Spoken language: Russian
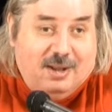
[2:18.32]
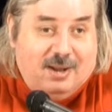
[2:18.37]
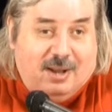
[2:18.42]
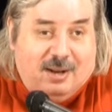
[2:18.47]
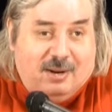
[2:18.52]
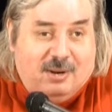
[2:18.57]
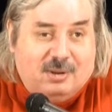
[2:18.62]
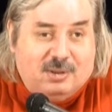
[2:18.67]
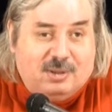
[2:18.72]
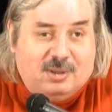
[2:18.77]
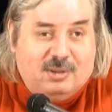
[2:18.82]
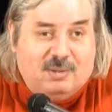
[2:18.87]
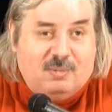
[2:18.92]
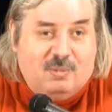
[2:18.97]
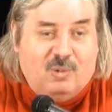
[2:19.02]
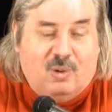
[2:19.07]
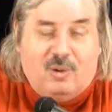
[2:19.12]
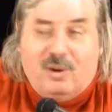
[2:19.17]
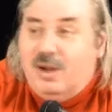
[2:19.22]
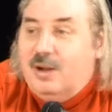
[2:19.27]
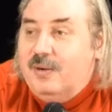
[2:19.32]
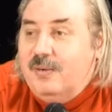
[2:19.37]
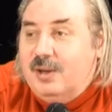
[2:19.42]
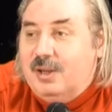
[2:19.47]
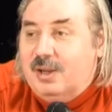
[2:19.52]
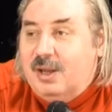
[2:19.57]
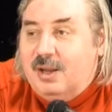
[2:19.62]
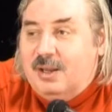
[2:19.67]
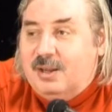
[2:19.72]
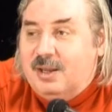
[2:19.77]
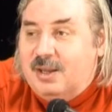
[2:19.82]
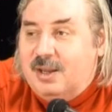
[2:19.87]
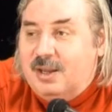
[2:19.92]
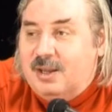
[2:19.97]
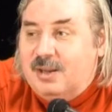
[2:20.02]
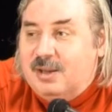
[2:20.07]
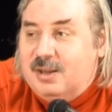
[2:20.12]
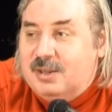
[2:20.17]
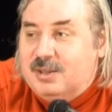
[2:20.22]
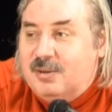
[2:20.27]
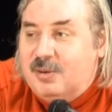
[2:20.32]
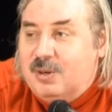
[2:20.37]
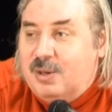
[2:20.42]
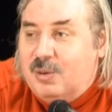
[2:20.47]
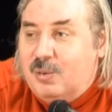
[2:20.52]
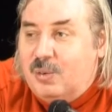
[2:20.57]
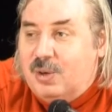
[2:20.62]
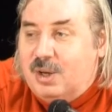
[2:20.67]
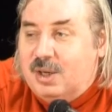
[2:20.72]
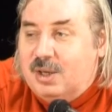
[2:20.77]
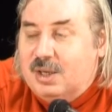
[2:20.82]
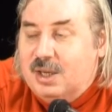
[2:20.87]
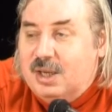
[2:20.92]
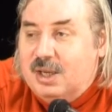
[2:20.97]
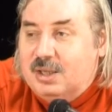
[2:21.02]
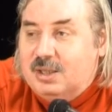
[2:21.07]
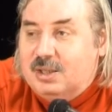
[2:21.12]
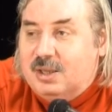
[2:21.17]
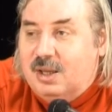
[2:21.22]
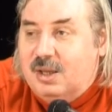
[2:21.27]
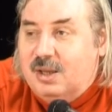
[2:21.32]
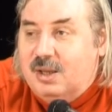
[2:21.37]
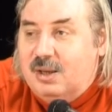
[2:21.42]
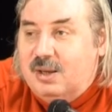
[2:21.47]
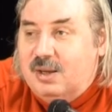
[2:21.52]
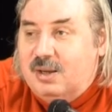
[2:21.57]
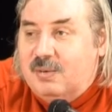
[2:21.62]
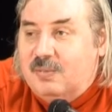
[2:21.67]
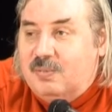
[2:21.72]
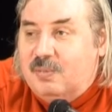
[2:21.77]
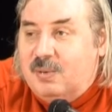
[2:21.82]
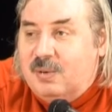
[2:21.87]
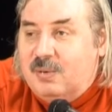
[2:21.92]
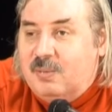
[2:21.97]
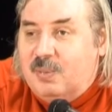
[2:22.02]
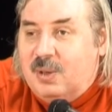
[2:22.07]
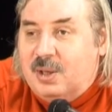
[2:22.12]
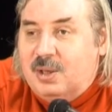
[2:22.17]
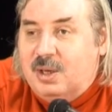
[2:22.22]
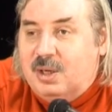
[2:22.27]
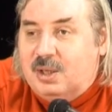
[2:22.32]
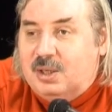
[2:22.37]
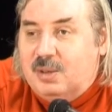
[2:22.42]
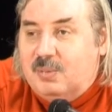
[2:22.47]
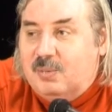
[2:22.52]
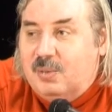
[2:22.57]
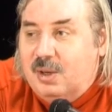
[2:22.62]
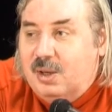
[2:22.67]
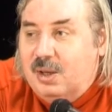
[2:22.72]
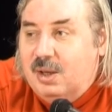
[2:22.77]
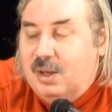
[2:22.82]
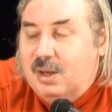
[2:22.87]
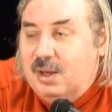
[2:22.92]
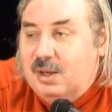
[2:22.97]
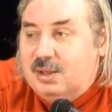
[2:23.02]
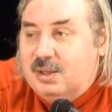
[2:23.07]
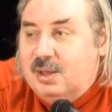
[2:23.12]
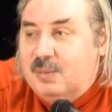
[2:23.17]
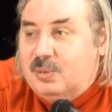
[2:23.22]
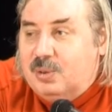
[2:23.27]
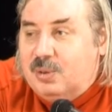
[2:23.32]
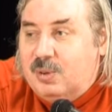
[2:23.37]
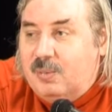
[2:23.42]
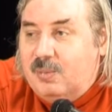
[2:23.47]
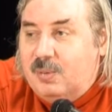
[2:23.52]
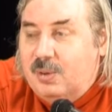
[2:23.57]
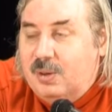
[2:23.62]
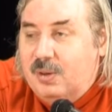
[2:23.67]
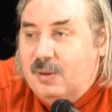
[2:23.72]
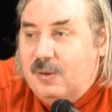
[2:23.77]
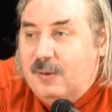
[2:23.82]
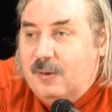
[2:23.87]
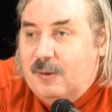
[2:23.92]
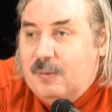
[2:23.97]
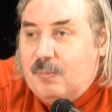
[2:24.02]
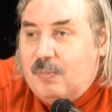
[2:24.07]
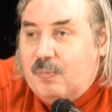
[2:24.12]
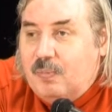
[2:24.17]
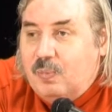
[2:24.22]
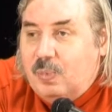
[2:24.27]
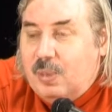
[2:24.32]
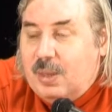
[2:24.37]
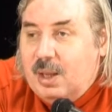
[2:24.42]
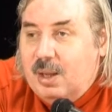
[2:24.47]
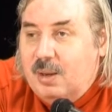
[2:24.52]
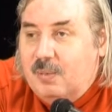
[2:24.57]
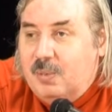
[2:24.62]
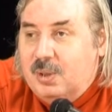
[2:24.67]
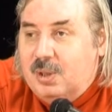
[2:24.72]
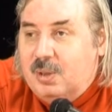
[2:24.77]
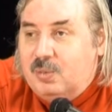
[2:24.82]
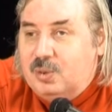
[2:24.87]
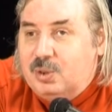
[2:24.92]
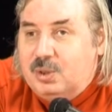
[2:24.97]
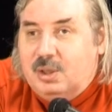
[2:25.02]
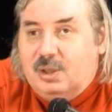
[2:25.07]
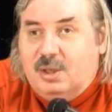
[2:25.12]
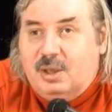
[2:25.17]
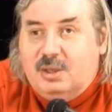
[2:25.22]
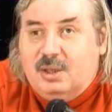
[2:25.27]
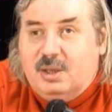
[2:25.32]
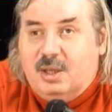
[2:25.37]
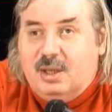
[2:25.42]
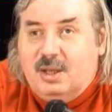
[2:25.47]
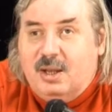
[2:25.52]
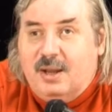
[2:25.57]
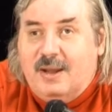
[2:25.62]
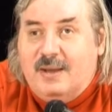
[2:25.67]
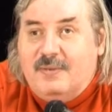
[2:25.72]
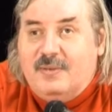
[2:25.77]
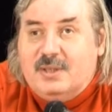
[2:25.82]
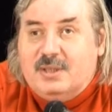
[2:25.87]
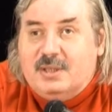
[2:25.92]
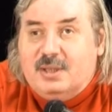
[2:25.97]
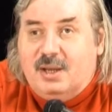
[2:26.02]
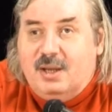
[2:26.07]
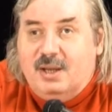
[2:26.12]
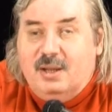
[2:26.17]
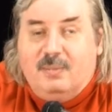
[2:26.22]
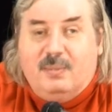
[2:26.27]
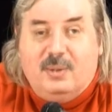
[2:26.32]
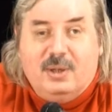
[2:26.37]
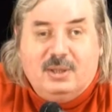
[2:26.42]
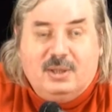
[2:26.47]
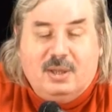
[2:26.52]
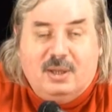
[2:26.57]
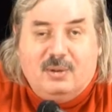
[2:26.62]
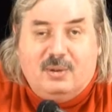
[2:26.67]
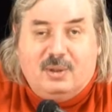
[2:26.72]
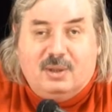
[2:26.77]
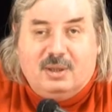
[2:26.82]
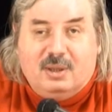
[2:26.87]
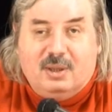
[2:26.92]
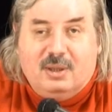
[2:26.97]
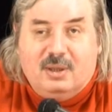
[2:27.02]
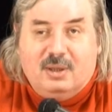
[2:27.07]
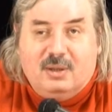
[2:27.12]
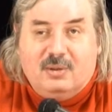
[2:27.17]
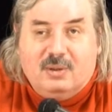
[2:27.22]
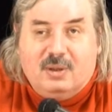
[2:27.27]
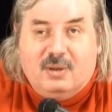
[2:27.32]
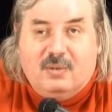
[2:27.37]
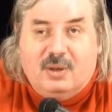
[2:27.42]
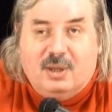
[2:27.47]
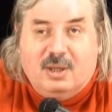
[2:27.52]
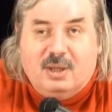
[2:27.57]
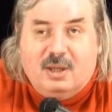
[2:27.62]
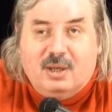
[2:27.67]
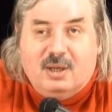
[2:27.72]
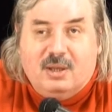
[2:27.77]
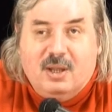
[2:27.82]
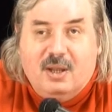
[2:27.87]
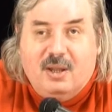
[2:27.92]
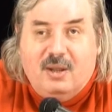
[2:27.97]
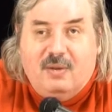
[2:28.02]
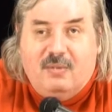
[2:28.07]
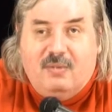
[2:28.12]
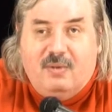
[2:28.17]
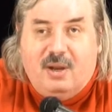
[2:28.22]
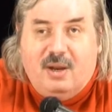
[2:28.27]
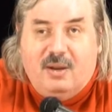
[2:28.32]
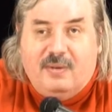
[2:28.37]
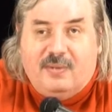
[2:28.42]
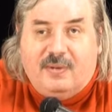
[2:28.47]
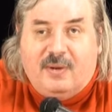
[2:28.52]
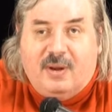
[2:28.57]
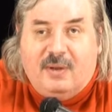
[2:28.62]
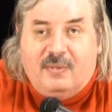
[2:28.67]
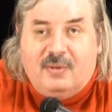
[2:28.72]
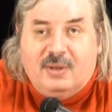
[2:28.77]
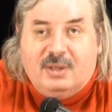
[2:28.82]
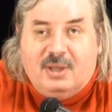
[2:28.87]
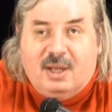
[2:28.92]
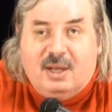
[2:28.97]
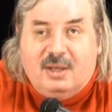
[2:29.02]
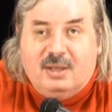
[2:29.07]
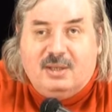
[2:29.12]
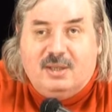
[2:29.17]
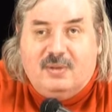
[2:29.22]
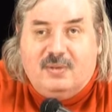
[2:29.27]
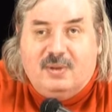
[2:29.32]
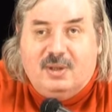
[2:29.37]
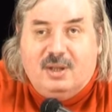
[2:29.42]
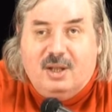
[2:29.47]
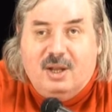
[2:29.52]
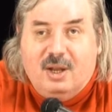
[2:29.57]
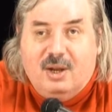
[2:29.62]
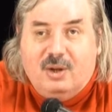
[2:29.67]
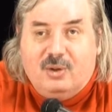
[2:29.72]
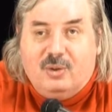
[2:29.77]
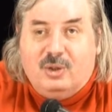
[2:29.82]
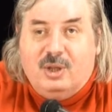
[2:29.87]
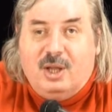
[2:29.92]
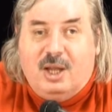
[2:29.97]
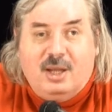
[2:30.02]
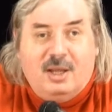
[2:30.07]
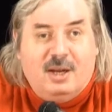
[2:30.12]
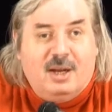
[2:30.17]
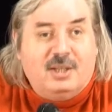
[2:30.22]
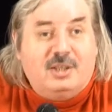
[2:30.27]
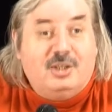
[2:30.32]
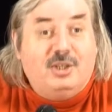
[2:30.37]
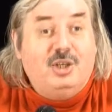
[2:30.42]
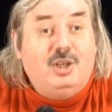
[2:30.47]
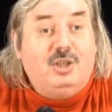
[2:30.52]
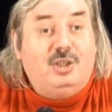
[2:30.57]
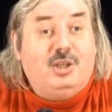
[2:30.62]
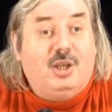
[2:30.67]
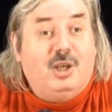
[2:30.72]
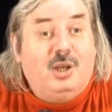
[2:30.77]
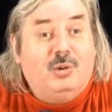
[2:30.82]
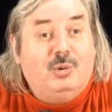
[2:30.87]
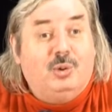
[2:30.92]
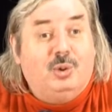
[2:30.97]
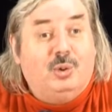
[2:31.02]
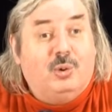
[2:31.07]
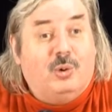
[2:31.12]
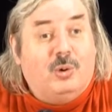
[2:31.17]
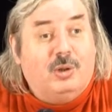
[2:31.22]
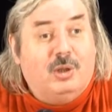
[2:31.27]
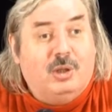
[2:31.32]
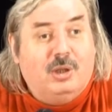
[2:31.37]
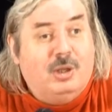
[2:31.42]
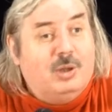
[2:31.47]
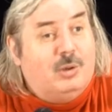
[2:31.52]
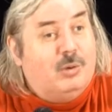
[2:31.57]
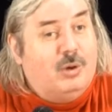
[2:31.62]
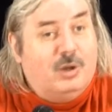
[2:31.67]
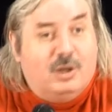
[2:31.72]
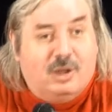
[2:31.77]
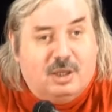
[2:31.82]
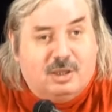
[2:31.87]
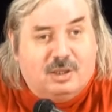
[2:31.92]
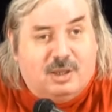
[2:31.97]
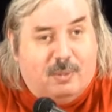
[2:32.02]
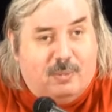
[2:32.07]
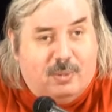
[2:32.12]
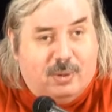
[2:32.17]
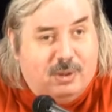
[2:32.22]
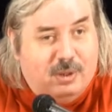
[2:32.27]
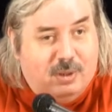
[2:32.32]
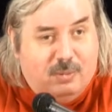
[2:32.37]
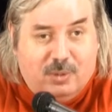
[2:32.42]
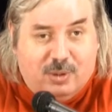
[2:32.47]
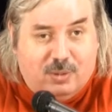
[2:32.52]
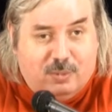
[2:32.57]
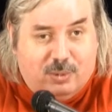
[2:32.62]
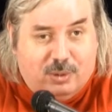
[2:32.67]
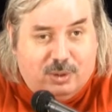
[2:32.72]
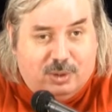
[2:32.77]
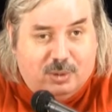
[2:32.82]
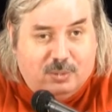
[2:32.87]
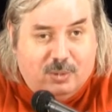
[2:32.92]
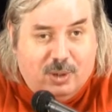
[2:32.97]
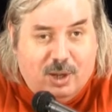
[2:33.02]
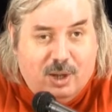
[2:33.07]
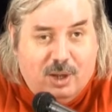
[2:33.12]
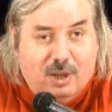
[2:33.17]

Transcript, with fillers: Она много говорит. А таких, современная наука стала полнейшим слепцом, Потому что даже когда официально признается, я уже говорил, не, Верев официально заявил, что да, и российские ученые, не только западные, между прочим,